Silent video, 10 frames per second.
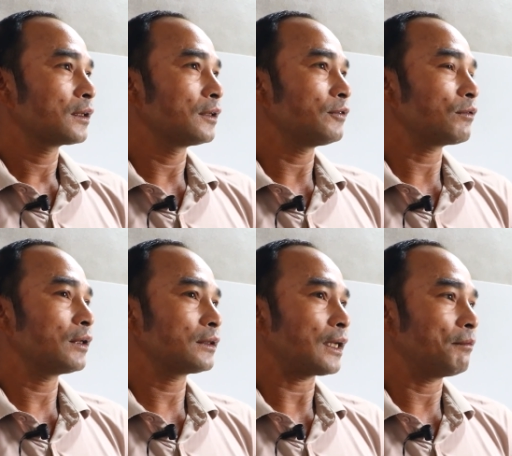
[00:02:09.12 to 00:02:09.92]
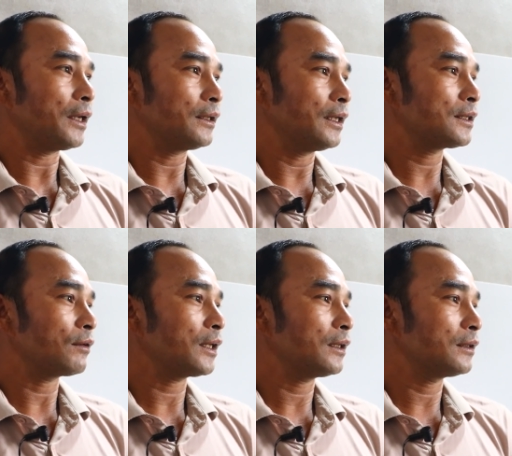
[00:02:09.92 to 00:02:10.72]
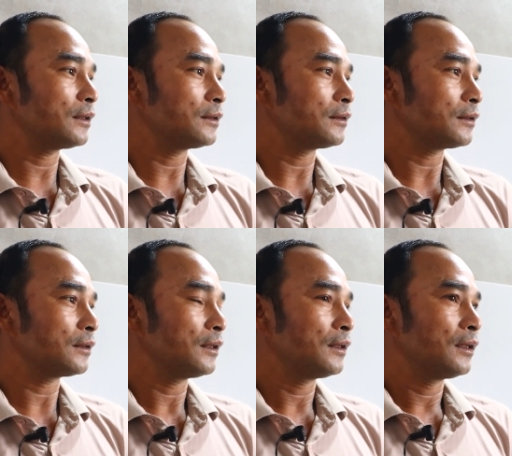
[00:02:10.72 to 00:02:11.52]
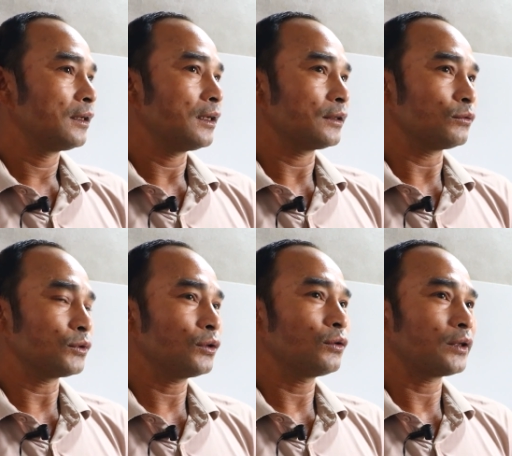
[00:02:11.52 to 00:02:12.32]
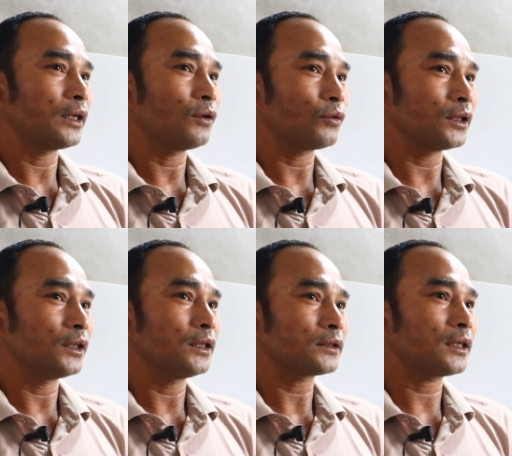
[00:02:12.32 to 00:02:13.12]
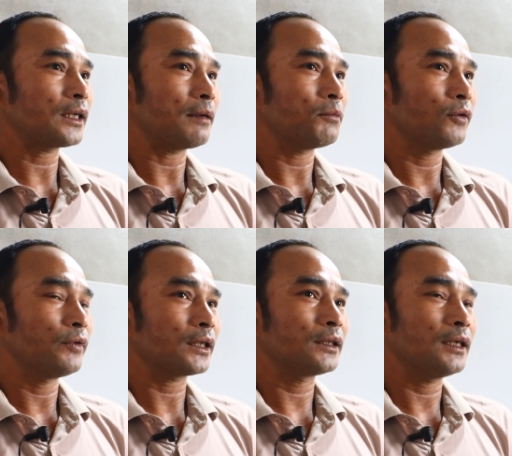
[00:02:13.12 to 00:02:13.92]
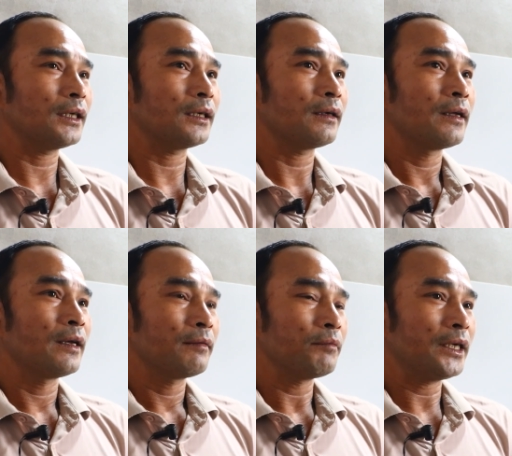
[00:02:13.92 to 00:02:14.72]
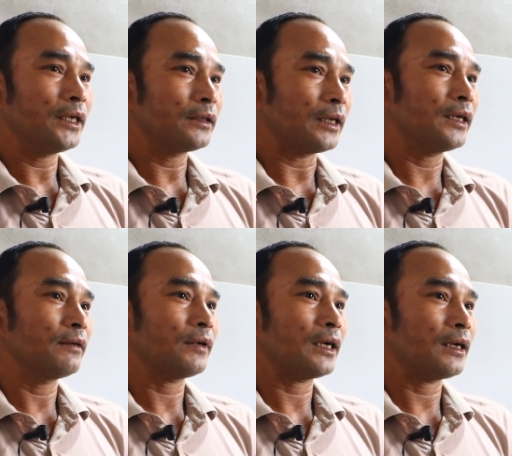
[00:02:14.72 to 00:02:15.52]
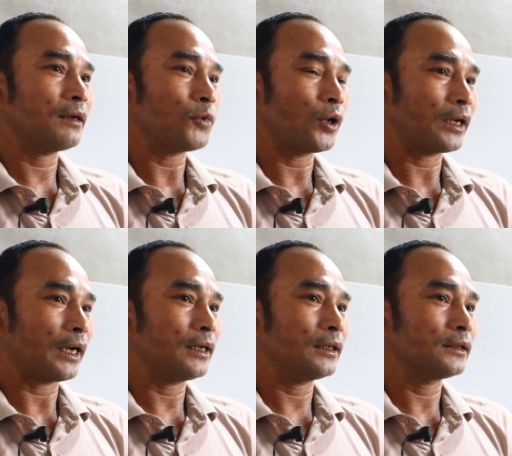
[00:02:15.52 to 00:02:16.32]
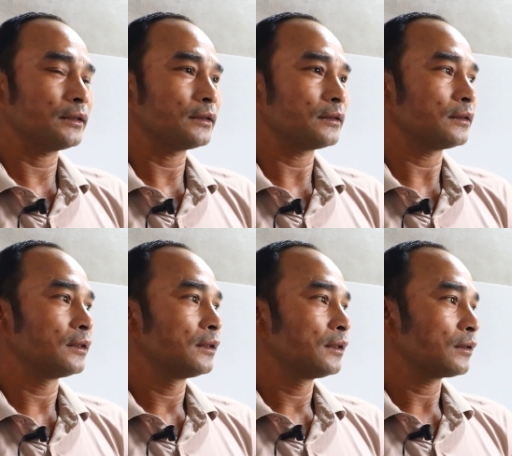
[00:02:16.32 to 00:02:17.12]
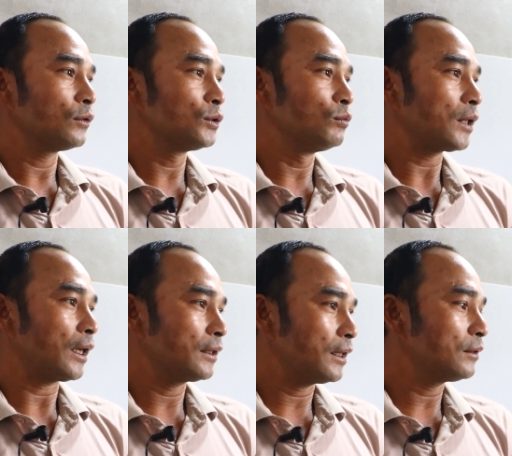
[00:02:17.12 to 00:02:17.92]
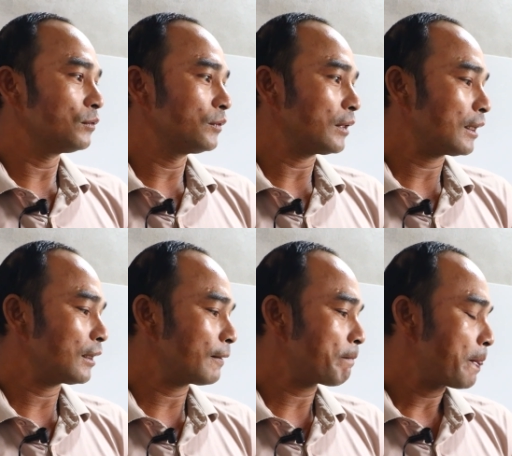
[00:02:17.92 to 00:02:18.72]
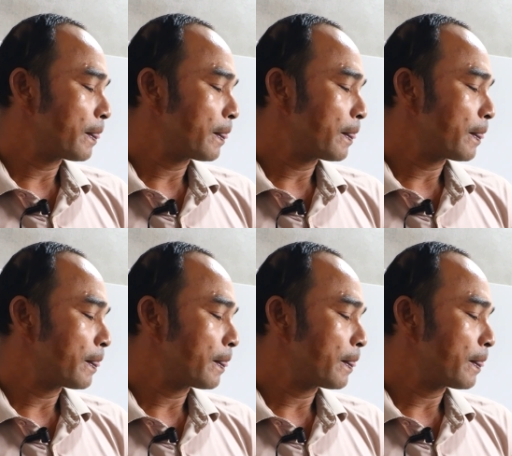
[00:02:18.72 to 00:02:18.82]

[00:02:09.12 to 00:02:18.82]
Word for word: cái phòng này là tạm lạnh để sau này là, là là chúng tôi có thể hỗ trợ được tất cả mọi việc như là bên y tế và mọi cái là đồ dùng cá nhân và